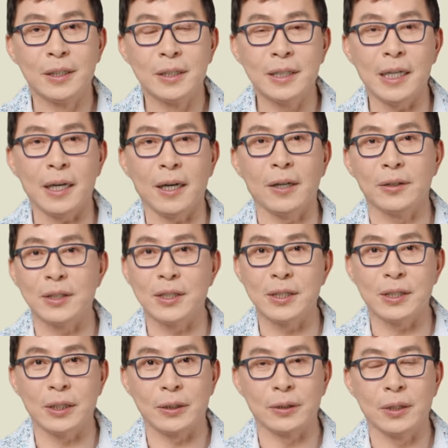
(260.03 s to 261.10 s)
这样好的事
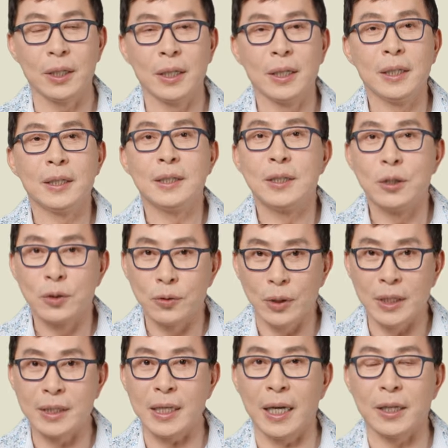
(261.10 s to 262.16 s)
情，所
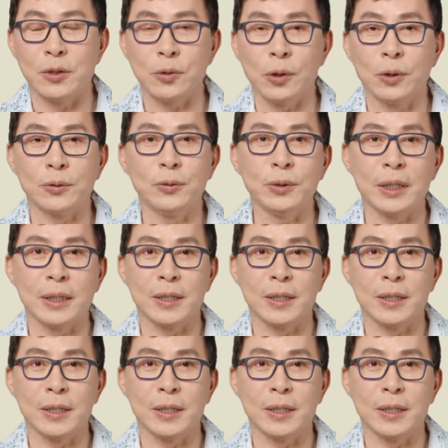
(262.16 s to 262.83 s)
以在做屋顶